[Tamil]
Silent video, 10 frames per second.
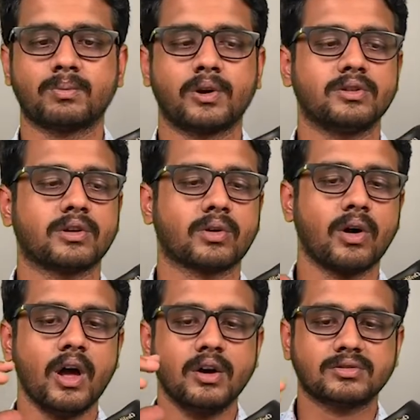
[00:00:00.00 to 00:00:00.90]
வந்து ப்ரொடியூஸ்
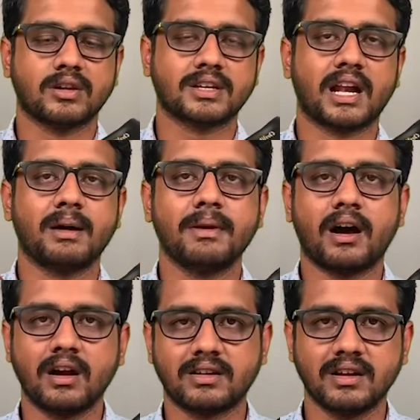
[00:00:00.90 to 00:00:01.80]
ஆகும் ஸோ அதுக்கெல்லாமே
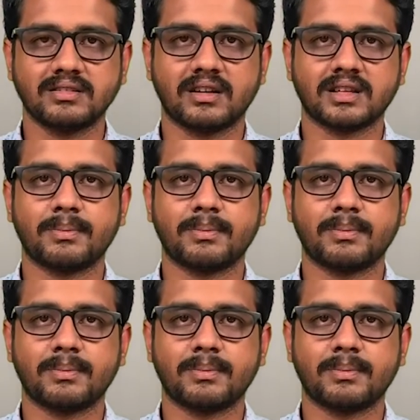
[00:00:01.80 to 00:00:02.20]
ஆல்ட்ரேஷனாக